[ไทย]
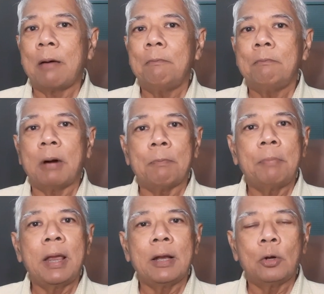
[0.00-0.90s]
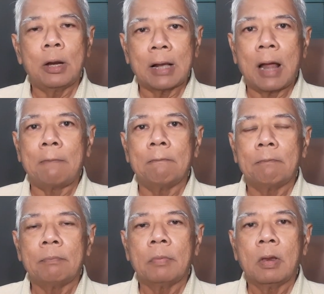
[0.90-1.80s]
มประเภทด้วยกัน
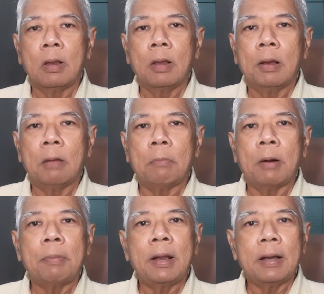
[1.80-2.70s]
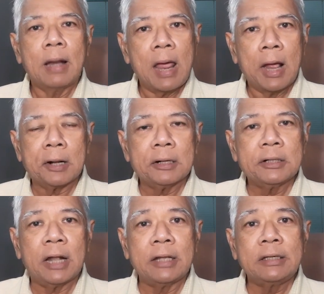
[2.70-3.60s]
ประเภทแรก
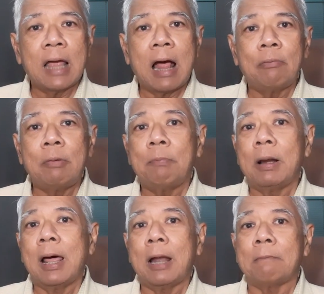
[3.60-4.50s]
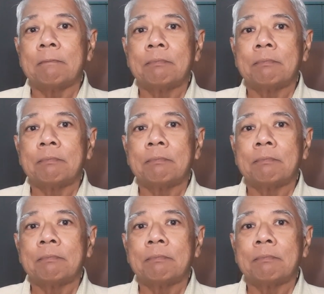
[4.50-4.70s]
สัญญาวิปลาส